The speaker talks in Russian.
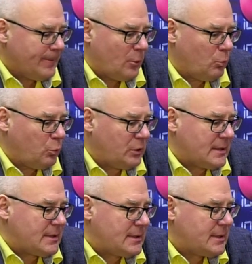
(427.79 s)
он будет
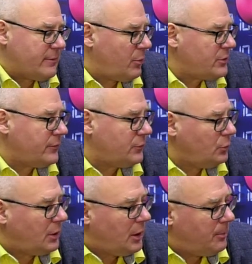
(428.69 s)
касаться и вопросов
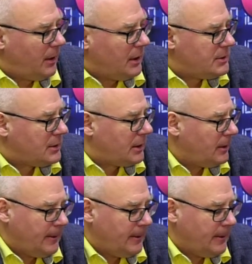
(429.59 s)
внутренней политики.